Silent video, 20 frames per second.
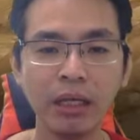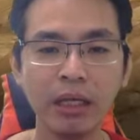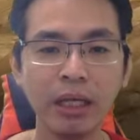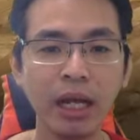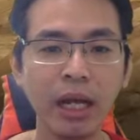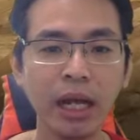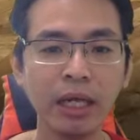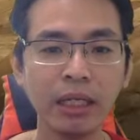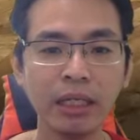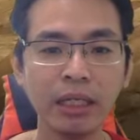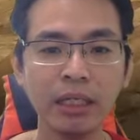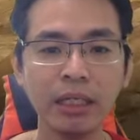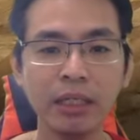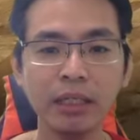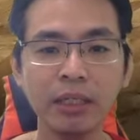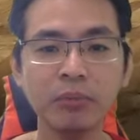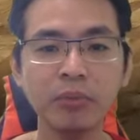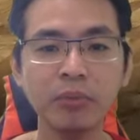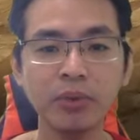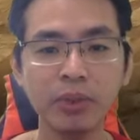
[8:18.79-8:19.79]
Dia lagi
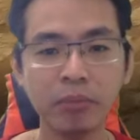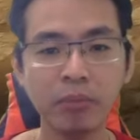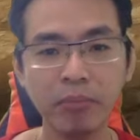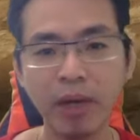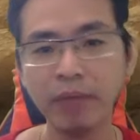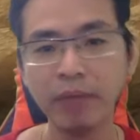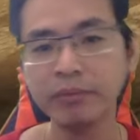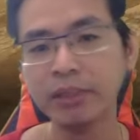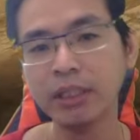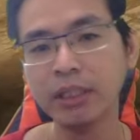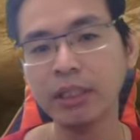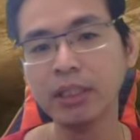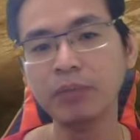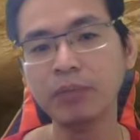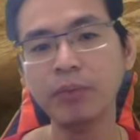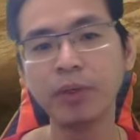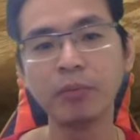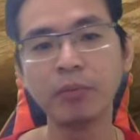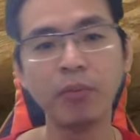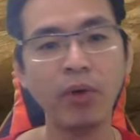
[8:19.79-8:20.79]
imun debuff, jadi
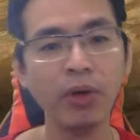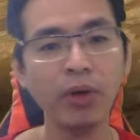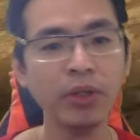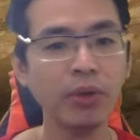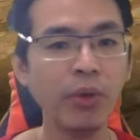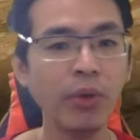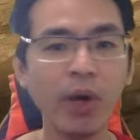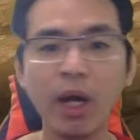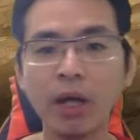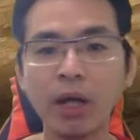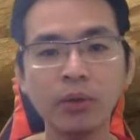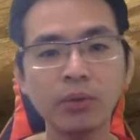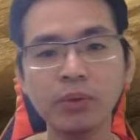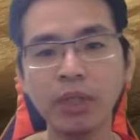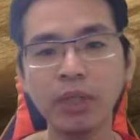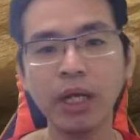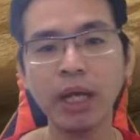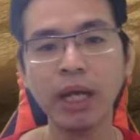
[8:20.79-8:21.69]
weak point gue nggak guna.